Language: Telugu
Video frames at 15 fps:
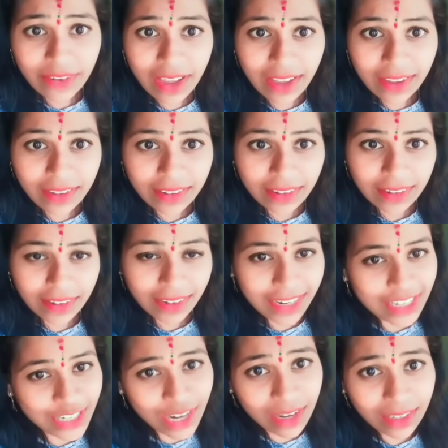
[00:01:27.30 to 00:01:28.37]
ఏమైందమ్మి
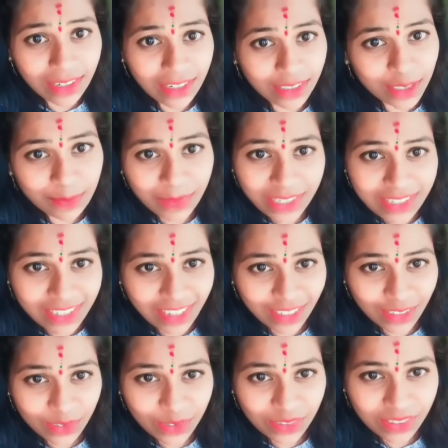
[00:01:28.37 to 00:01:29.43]
ఏం జరిగింది
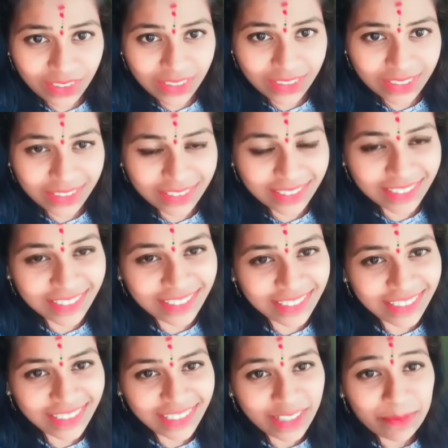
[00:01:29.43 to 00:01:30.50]
అని అంటూ ఉంటే
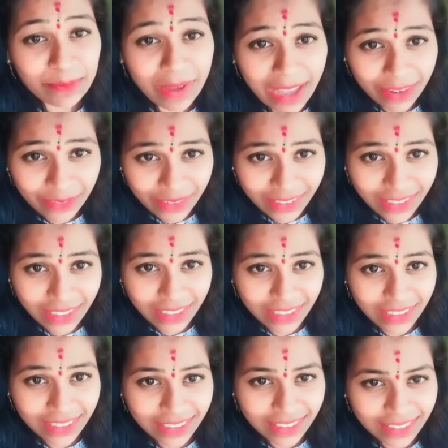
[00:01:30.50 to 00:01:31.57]
మరోవైపు
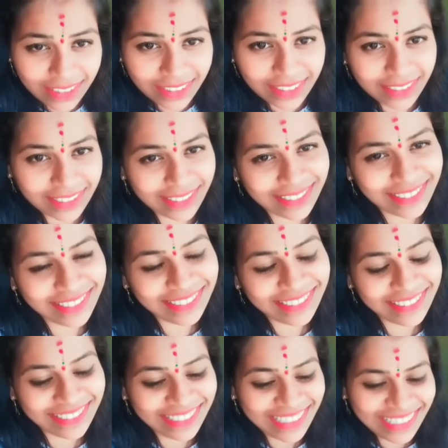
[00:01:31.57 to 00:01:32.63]
వెంటనే ఆర్య
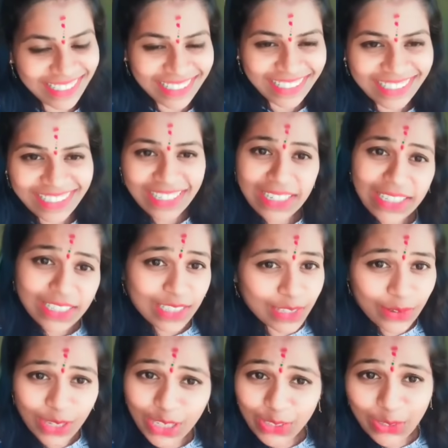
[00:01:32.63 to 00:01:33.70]
కోసం
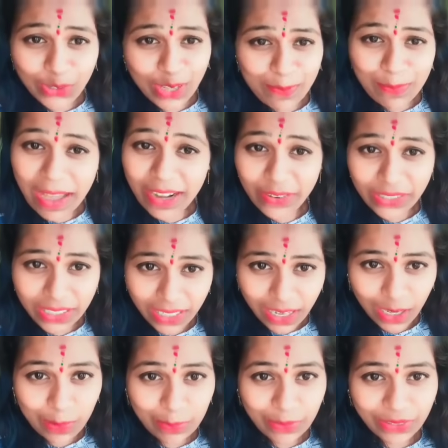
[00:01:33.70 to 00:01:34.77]
అంత మంటను
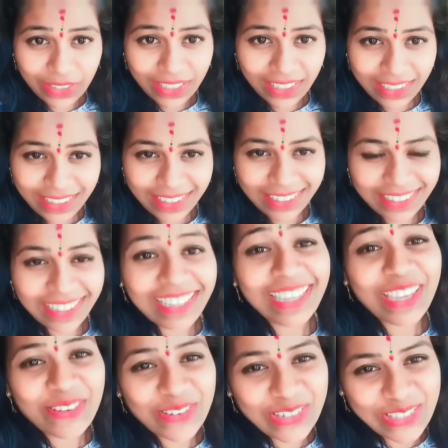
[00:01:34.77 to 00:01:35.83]
భరించుకొని వెంటనే
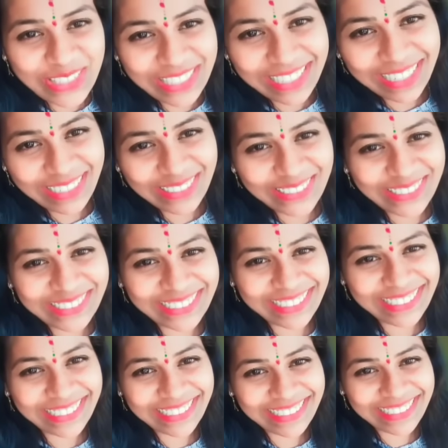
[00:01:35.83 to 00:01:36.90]

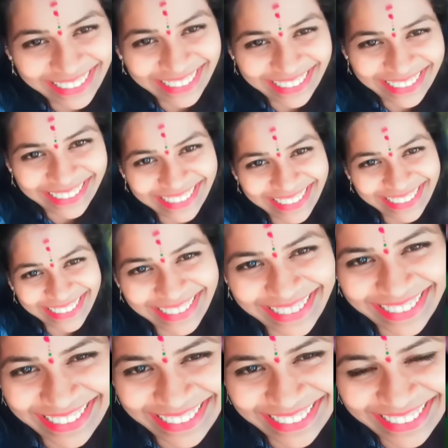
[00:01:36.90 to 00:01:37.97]
ఆర్య సక్షేమంగా
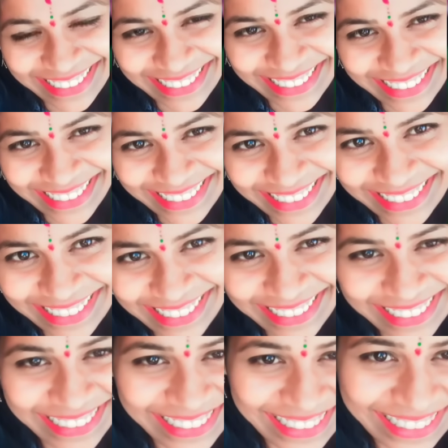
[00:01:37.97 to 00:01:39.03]
బయటపడాలి అని
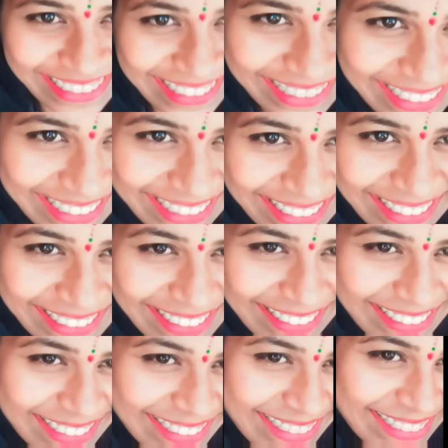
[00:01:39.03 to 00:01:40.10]
ఏంటో వెంటనే
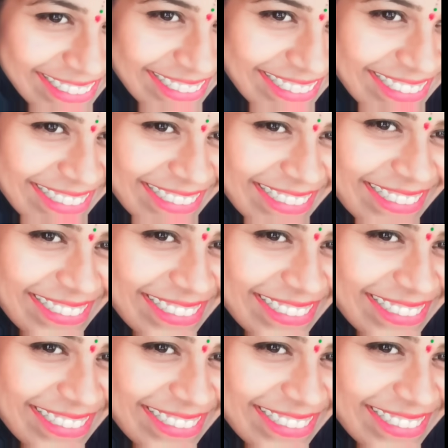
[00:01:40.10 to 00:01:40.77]
బాధనంతా తట్టుకొని